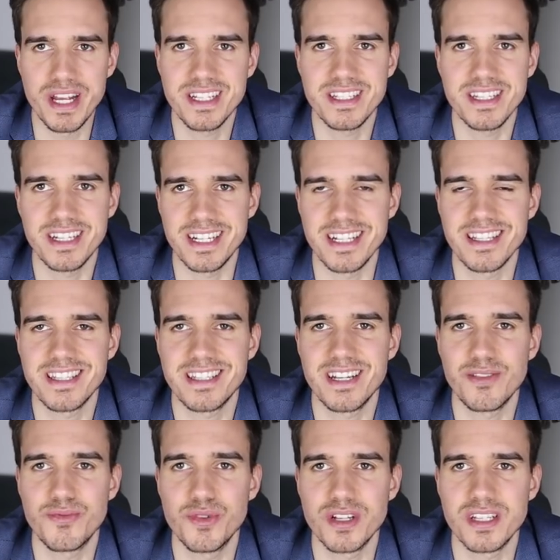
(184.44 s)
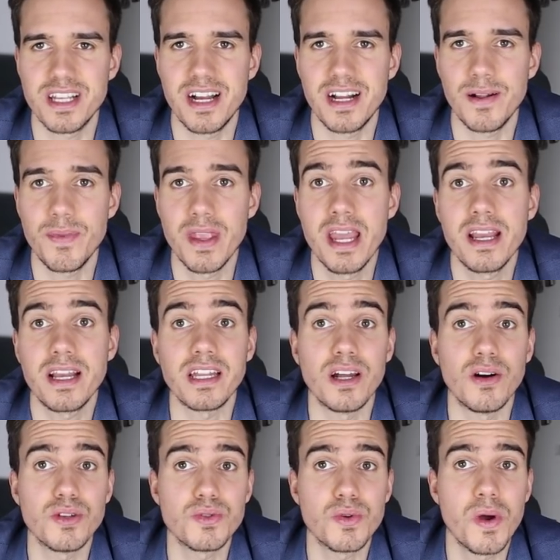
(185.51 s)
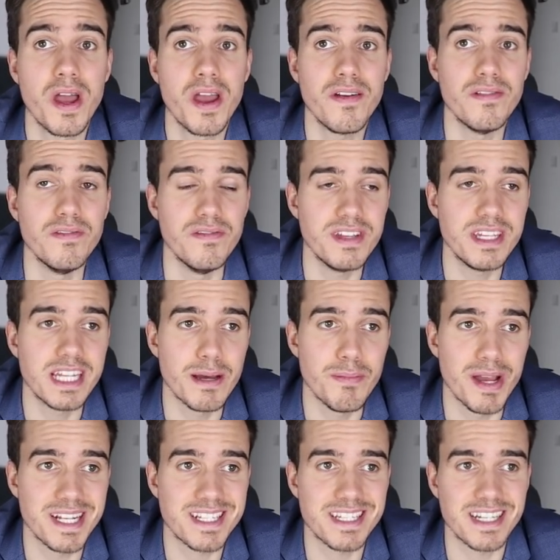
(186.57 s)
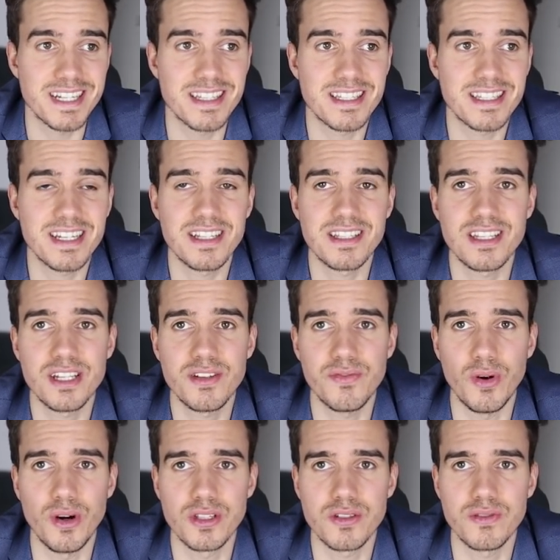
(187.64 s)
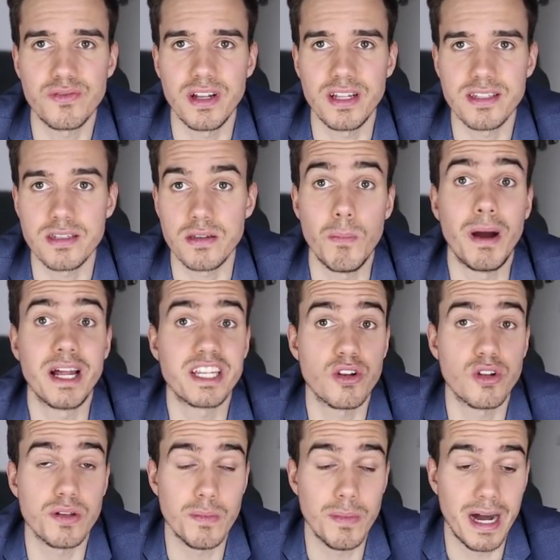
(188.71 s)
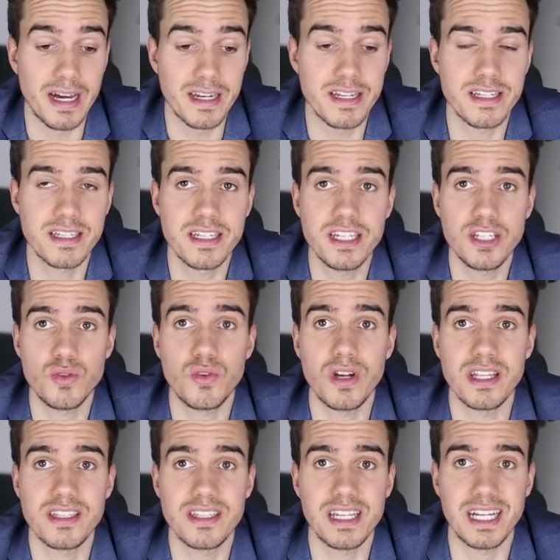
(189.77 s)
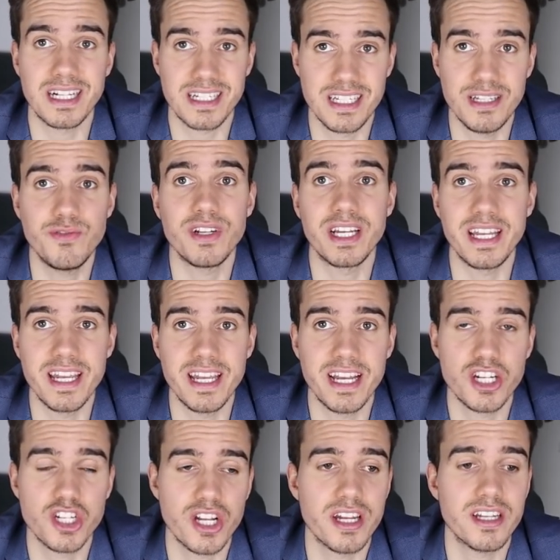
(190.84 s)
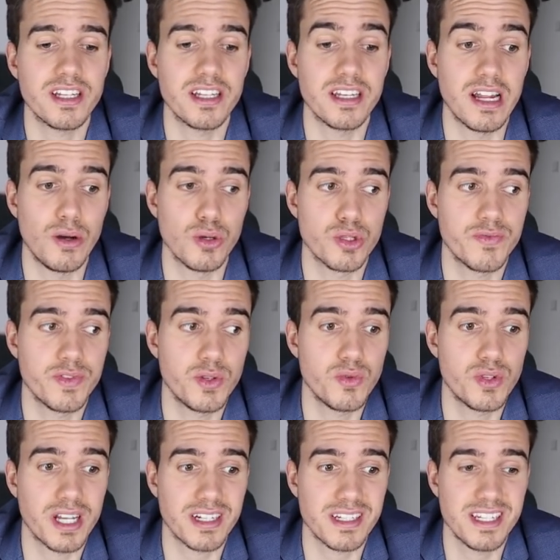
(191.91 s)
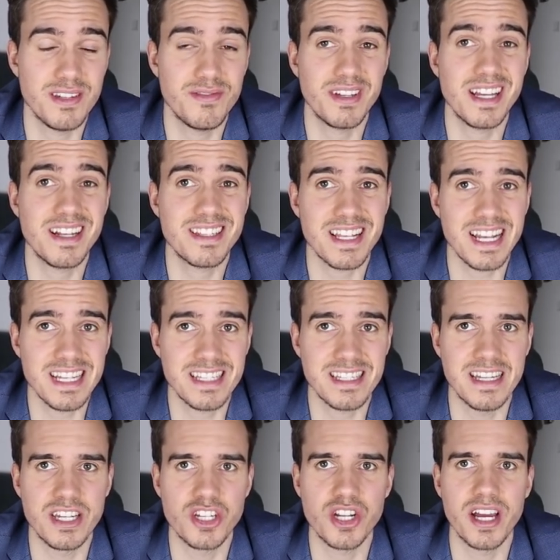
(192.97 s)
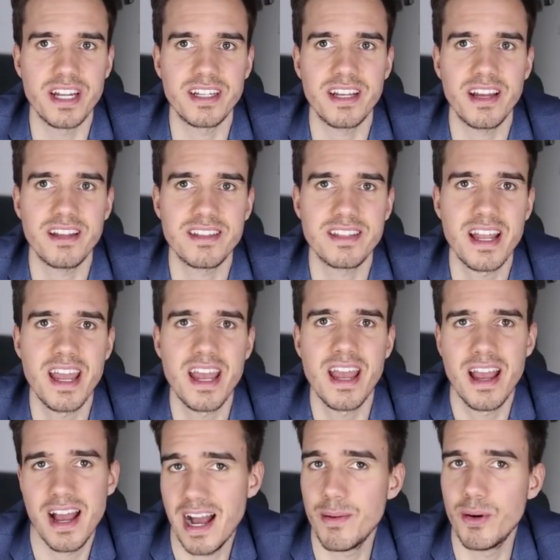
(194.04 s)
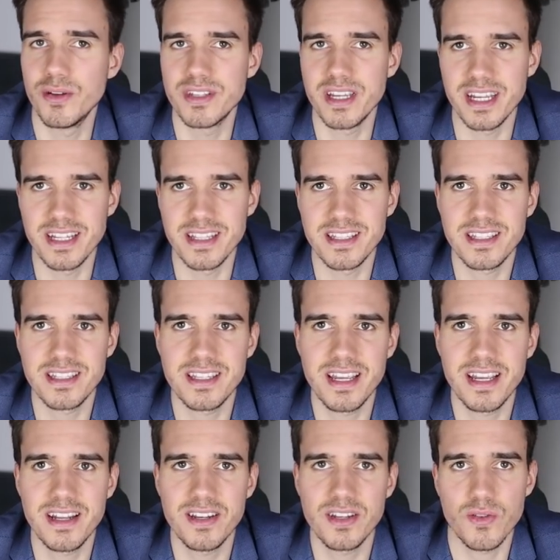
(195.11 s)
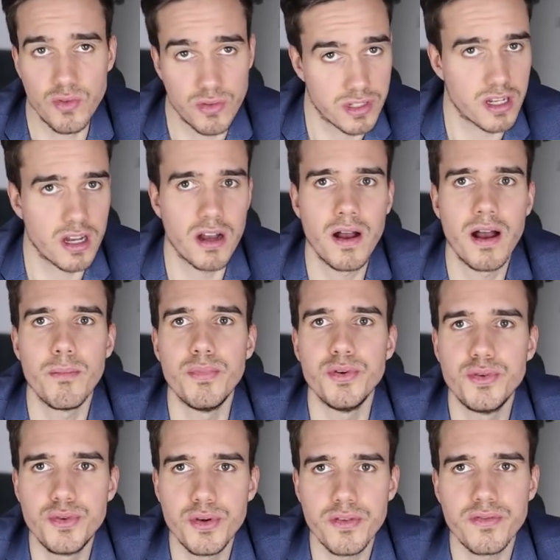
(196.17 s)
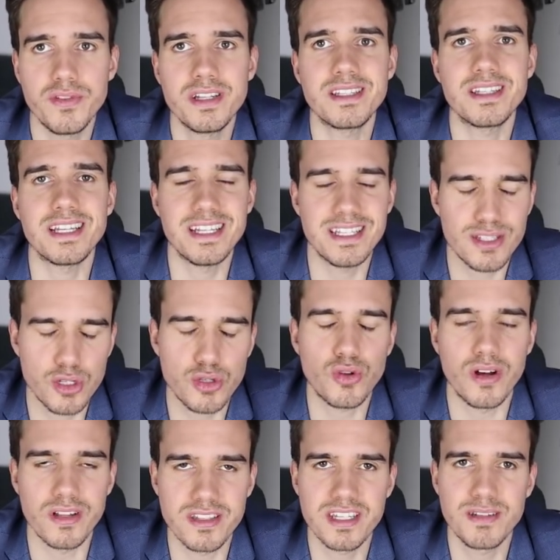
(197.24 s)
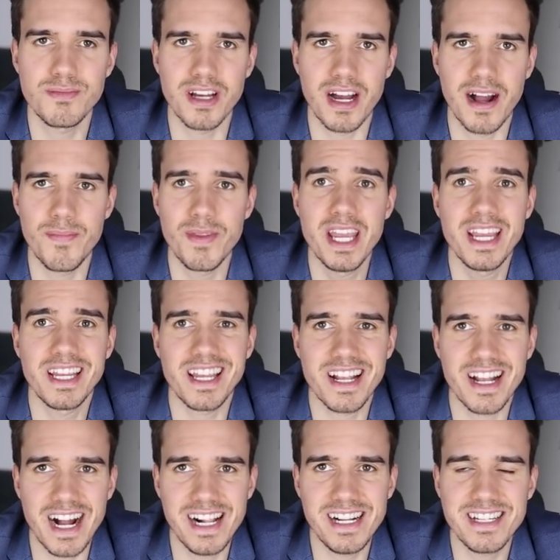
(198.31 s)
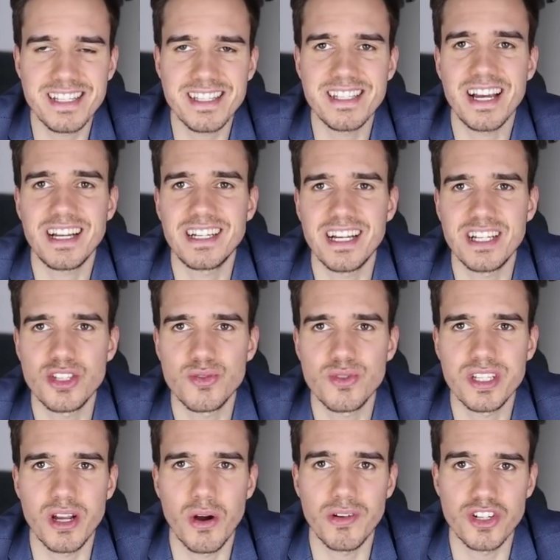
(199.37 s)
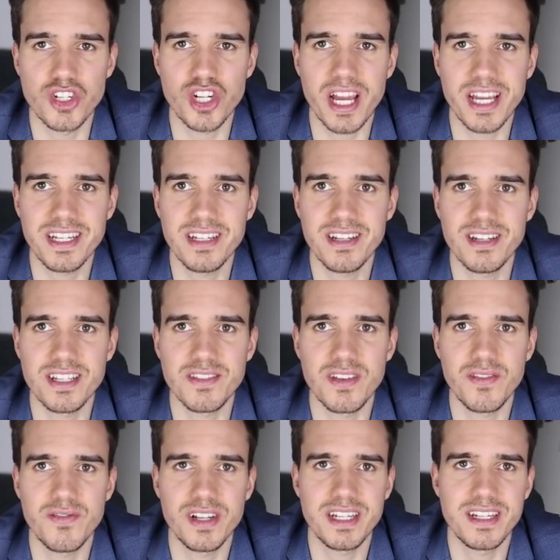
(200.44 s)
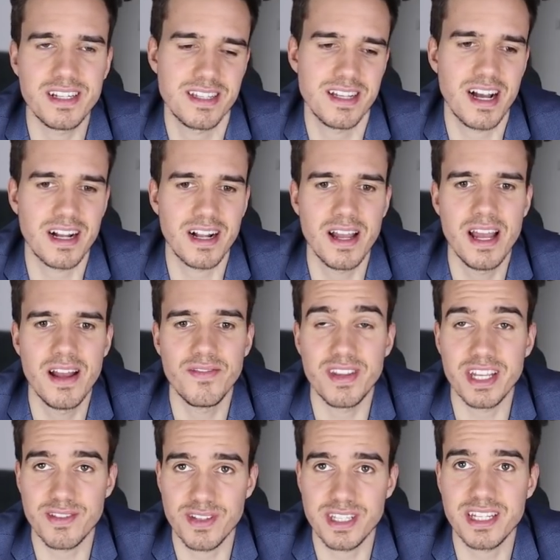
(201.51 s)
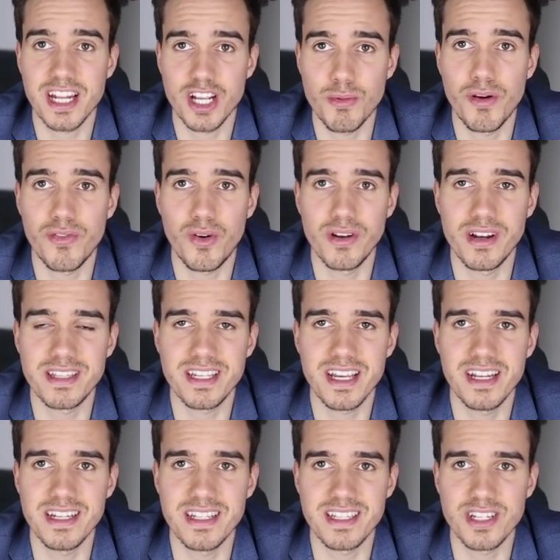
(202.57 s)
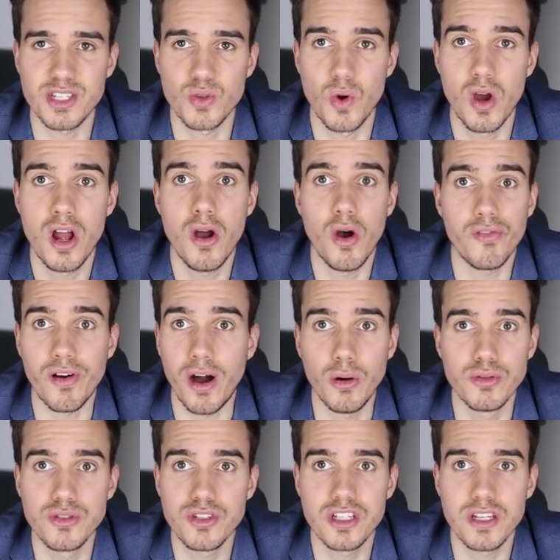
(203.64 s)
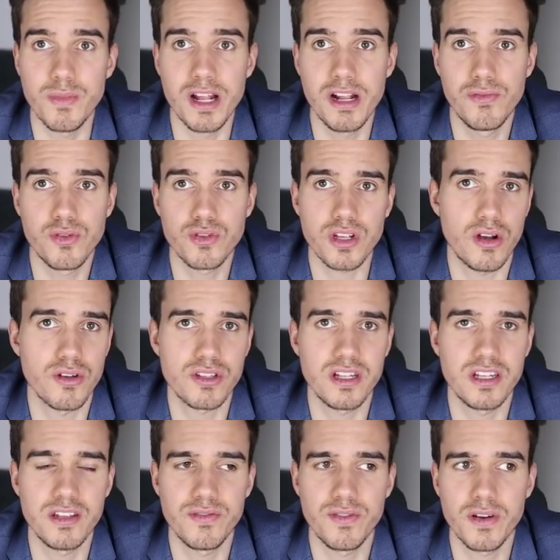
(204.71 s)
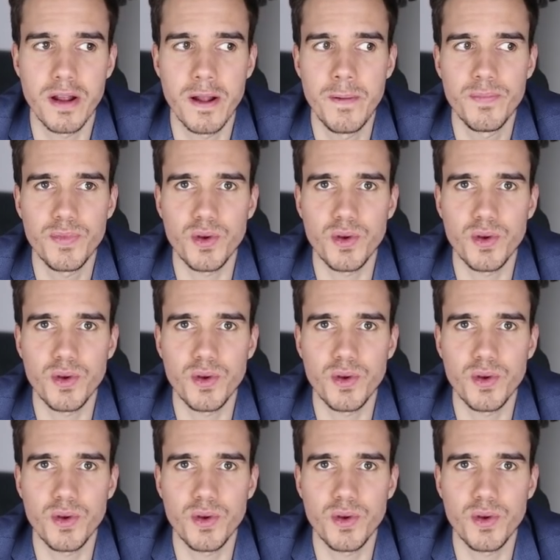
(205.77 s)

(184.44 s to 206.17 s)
Basic Instinct, würde ich sagen, genauso wie der Basic Instinct, sich fortzupflanzen. Manche Leute machen das nicht, du kannst dich aktiv dagegen entscheiden, genauso wie du dich aktiv gegen das Essen entscheiden kannst. Aber unser Instinkt, unser Bedürfnis ist trotzdem da. Gegen all diese Sachen kannst du dich auch entscheiden. Deswegen will ich nicht sagen, das, was ich gleich über Frauen erzähle, ist nicht so, Frauen sind dem hilflos ausgeliefert